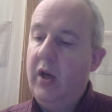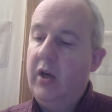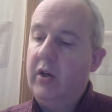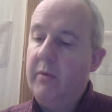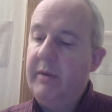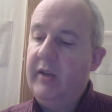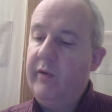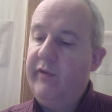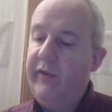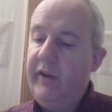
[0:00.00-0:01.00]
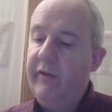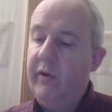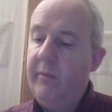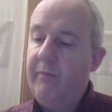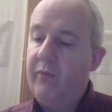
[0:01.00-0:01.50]
comme étant
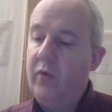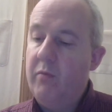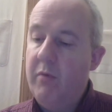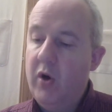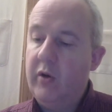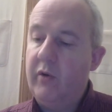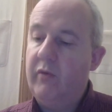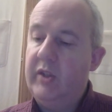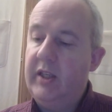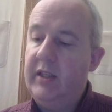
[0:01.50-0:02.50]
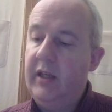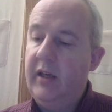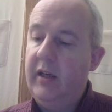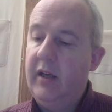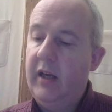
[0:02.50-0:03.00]
vivant de mort que vous étiez,